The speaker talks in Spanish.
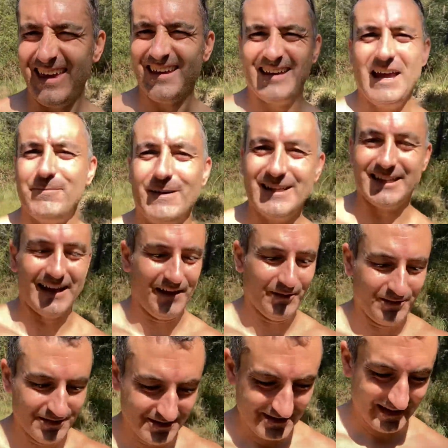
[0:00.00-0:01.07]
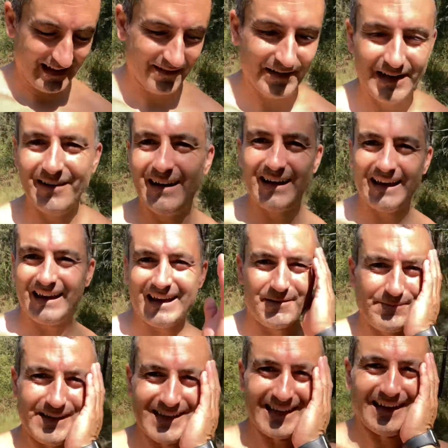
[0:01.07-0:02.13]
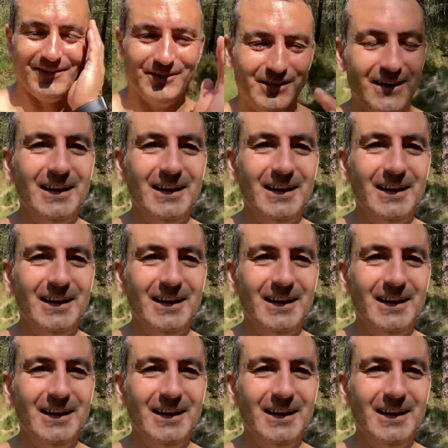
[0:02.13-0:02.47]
¿Qué ha pasado? A ver, a ver, ¿qué ha pasado?